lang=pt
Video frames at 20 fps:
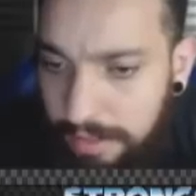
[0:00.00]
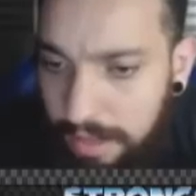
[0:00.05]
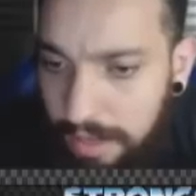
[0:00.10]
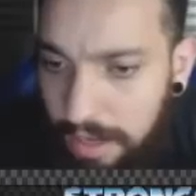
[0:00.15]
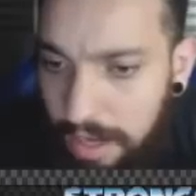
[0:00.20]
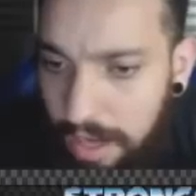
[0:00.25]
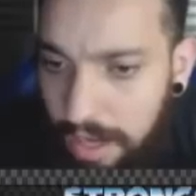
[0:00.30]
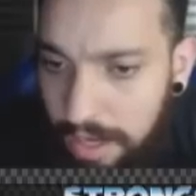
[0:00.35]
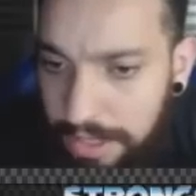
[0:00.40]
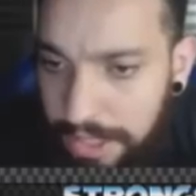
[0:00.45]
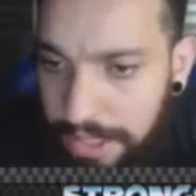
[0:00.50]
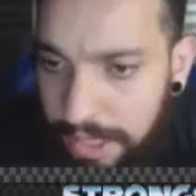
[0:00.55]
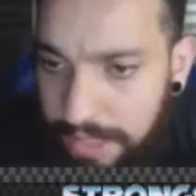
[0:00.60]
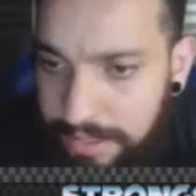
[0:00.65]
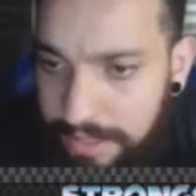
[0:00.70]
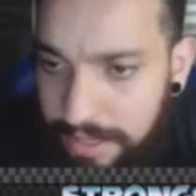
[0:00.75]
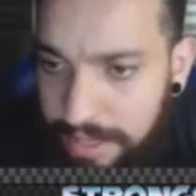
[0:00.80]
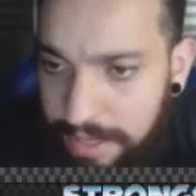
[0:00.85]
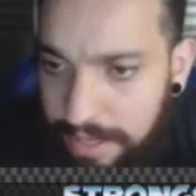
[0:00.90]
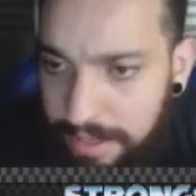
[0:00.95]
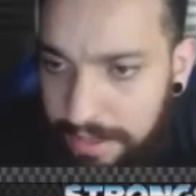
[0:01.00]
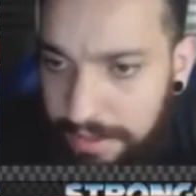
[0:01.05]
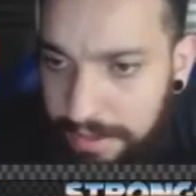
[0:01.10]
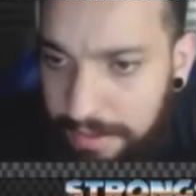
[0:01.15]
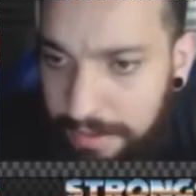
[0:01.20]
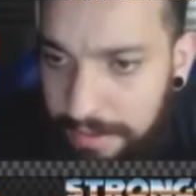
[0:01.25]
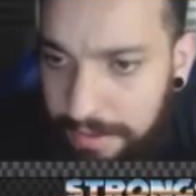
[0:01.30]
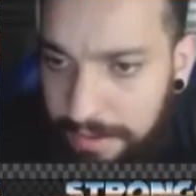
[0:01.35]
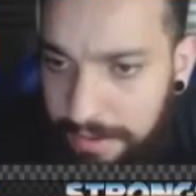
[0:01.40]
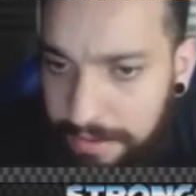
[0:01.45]
Ah, achei a senha.
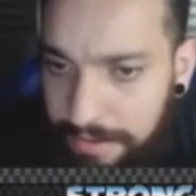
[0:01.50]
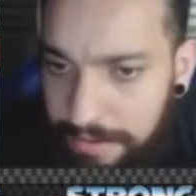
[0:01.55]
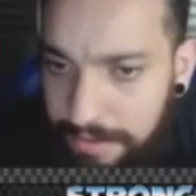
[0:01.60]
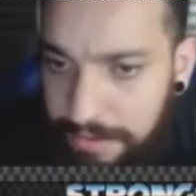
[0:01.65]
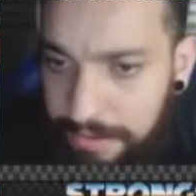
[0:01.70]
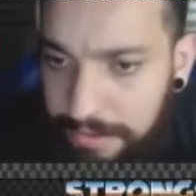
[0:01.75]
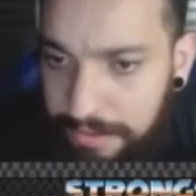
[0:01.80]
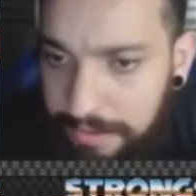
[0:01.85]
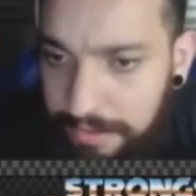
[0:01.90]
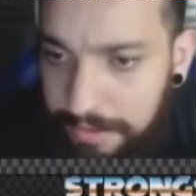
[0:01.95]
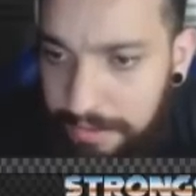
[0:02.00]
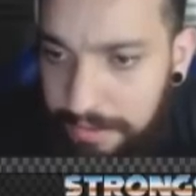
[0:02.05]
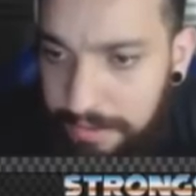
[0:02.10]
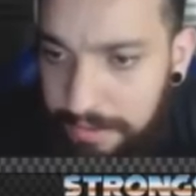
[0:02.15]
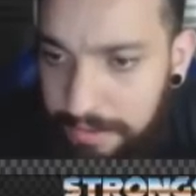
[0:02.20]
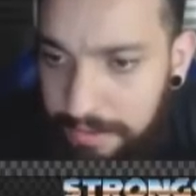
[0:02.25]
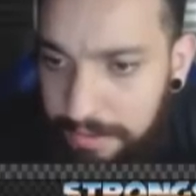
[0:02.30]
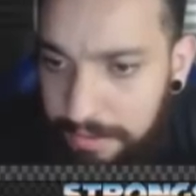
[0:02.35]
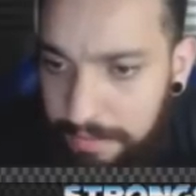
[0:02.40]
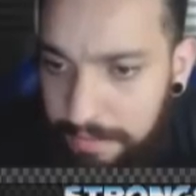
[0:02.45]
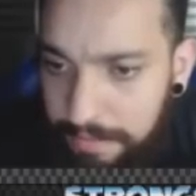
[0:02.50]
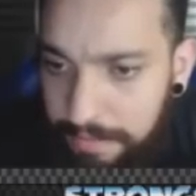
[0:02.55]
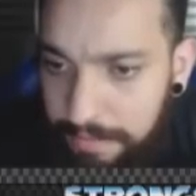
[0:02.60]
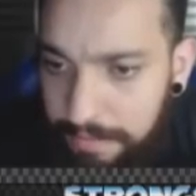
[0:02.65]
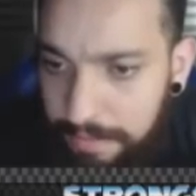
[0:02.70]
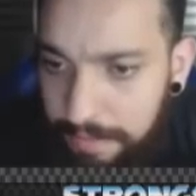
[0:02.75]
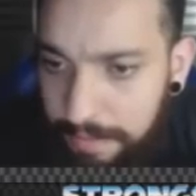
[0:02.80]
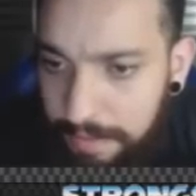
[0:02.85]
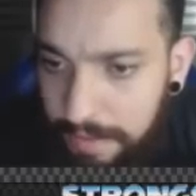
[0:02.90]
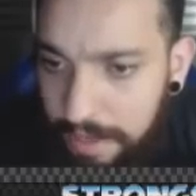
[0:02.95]

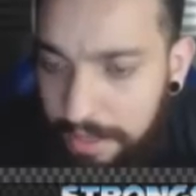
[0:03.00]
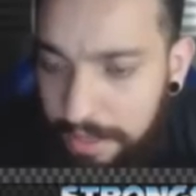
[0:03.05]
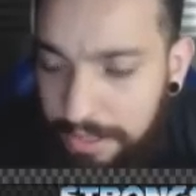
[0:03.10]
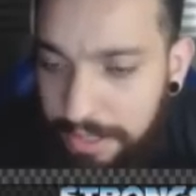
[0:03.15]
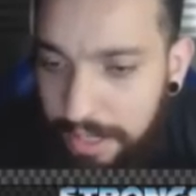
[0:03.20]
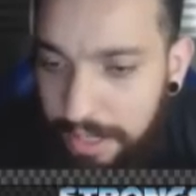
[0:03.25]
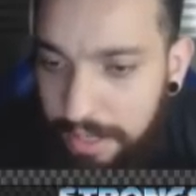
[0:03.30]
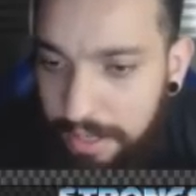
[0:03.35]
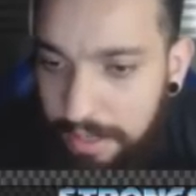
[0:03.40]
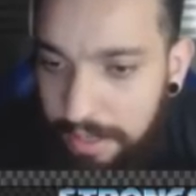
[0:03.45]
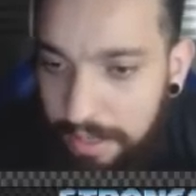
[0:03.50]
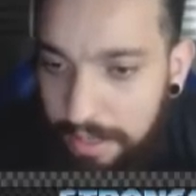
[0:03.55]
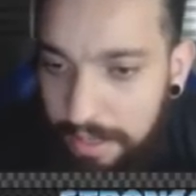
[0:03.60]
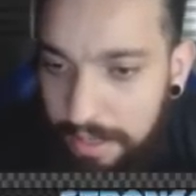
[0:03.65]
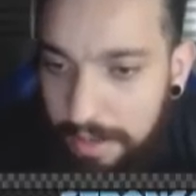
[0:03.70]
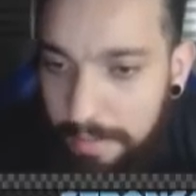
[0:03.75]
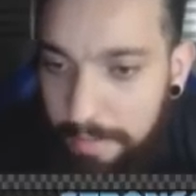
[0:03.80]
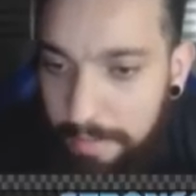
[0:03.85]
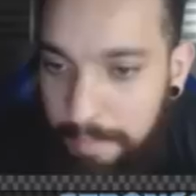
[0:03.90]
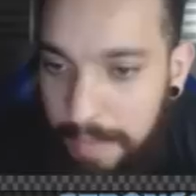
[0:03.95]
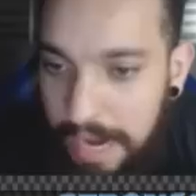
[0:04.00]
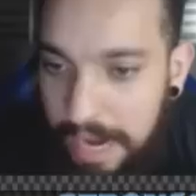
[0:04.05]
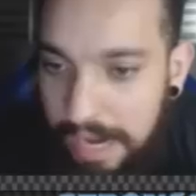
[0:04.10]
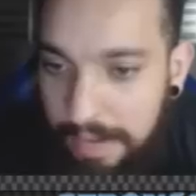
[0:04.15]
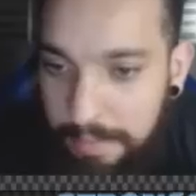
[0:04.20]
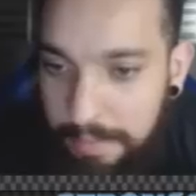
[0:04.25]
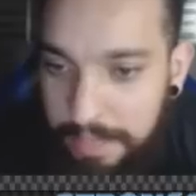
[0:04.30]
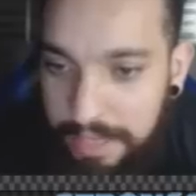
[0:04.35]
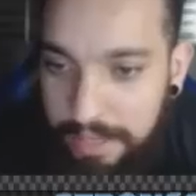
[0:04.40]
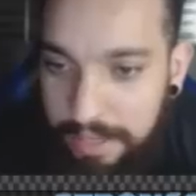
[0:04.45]
Achou? Achei.
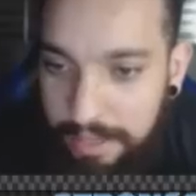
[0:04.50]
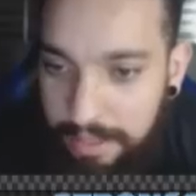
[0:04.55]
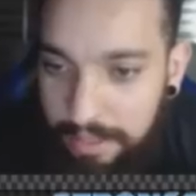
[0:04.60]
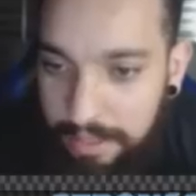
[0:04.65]
Marme.